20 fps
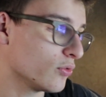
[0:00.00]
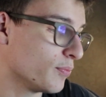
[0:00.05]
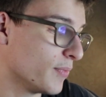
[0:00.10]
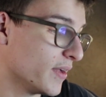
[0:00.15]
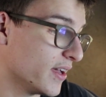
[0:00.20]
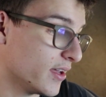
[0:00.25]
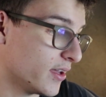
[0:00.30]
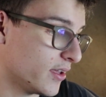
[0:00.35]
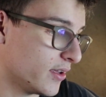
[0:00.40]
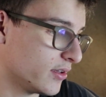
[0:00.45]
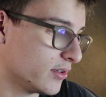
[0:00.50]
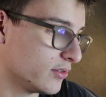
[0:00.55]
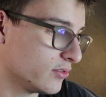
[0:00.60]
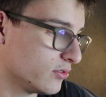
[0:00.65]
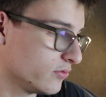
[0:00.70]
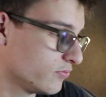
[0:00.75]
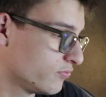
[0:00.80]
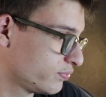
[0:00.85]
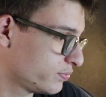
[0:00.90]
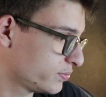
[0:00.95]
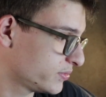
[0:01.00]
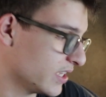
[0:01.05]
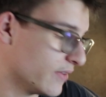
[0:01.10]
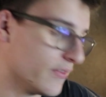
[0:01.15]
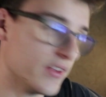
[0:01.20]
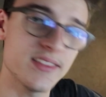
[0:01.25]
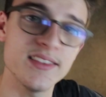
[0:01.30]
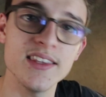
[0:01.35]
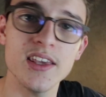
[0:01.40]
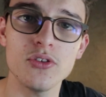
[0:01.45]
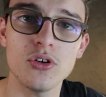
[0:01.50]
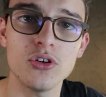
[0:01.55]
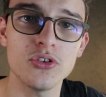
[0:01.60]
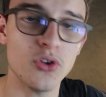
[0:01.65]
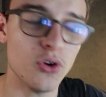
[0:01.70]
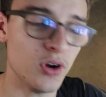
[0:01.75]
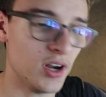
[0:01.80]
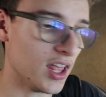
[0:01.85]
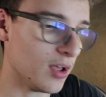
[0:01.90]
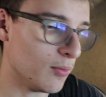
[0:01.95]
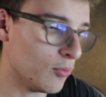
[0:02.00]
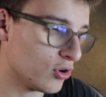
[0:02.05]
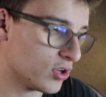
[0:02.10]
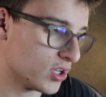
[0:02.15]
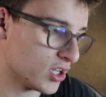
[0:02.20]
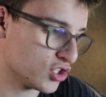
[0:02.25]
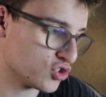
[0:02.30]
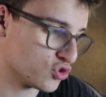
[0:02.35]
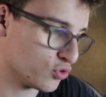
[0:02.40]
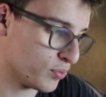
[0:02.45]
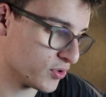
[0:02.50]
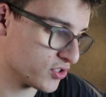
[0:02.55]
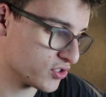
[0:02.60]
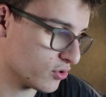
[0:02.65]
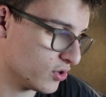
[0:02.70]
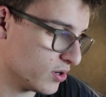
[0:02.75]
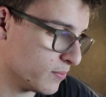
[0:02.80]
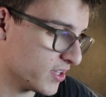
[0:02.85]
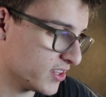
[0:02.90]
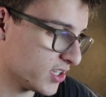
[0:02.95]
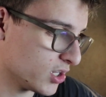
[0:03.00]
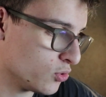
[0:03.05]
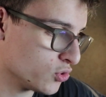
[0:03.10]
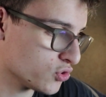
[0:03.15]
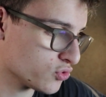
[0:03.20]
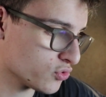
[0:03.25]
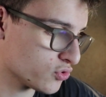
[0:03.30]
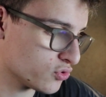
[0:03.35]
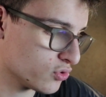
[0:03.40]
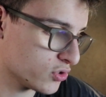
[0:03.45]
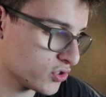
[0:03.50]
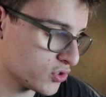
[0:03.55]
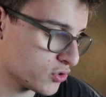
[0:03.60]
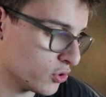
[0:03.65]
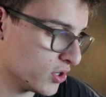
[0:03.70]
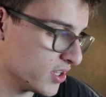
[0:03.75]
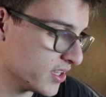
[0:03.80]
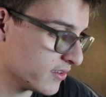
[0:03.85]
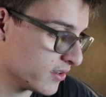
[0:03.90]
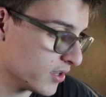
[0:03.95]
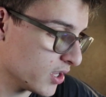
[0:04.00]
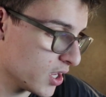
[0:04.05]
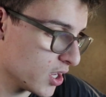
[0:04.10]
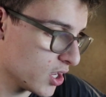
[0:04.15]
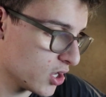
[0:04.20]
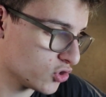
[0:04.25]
bah ça va tenir dans le temps clairement. Hein, je pense que les matériaux sont solides.